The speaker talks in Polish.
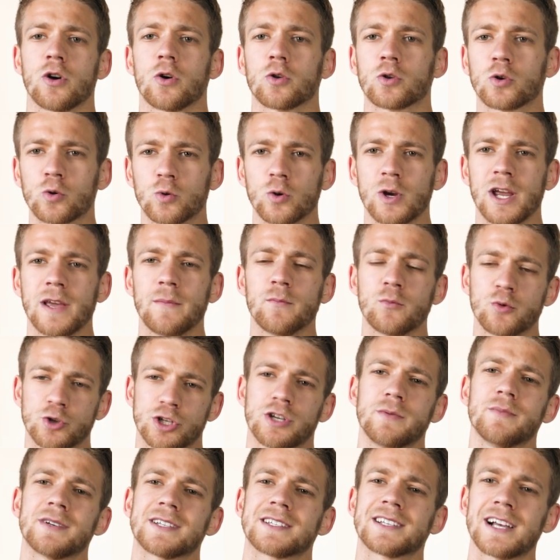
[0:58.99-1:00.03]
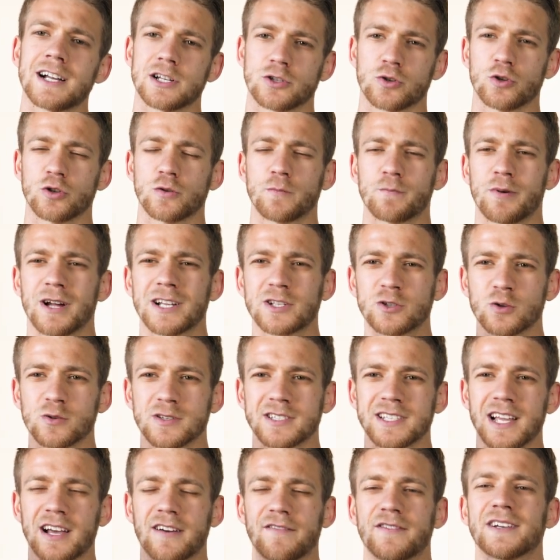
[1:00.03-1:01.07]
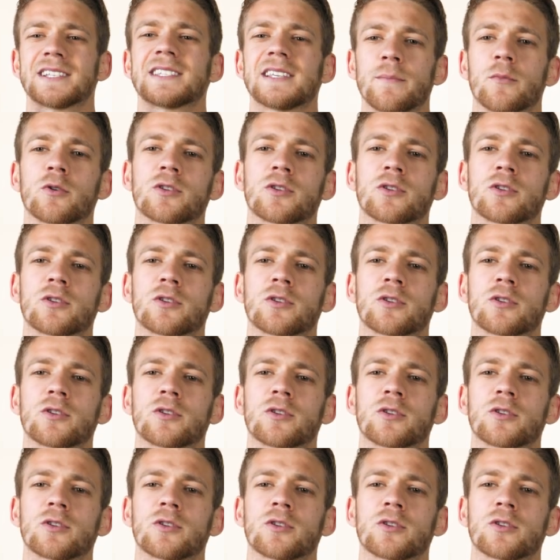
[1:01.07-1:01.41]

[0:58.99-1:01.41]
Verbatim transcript: od której musimy zacząć, patrząc na kwestię